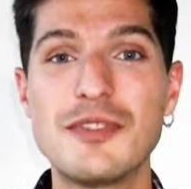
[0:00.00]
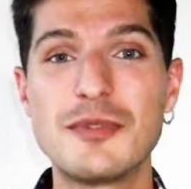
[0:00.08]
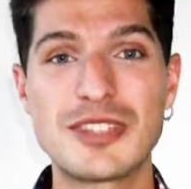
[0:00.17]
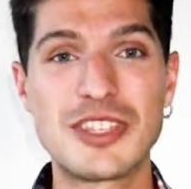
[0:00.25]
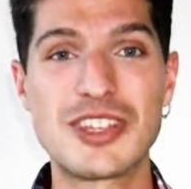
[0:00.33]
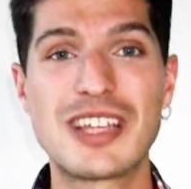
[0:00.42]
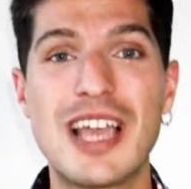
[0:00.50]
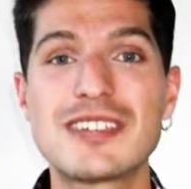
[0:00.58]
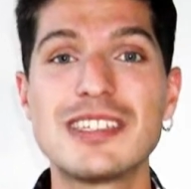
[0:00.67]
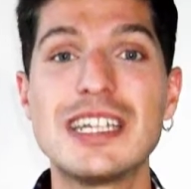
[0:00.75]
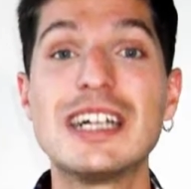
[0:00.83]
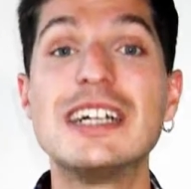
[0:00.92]
wie man solche
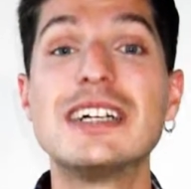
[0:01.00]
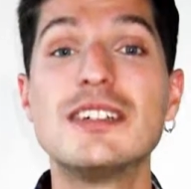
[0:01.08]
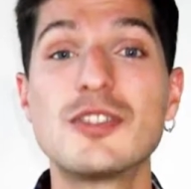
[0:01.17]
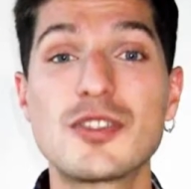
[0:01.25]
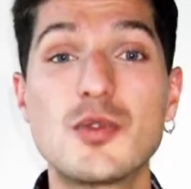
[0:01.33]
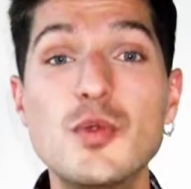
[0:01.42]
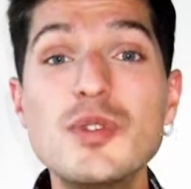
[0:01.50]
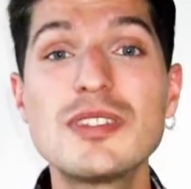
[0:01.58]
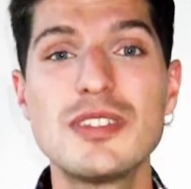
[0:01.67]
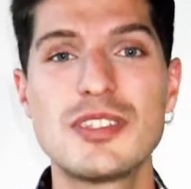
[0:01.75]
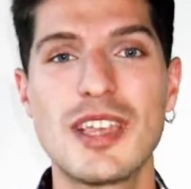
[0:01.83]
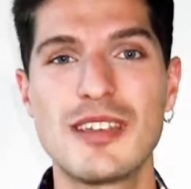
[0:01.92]
Kleider ja
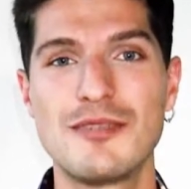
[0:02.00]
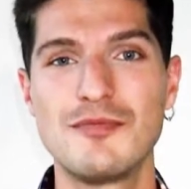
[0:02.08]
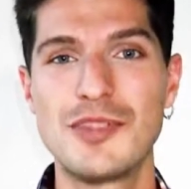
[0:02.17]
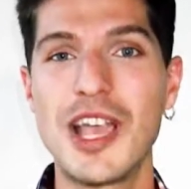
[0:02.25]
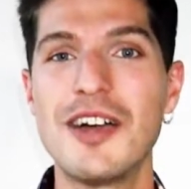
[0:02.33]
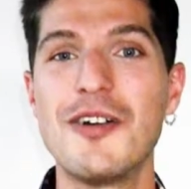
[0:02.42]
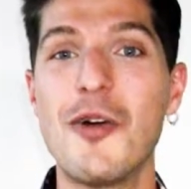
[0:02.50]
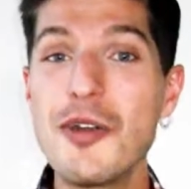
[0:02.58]
günstig ja,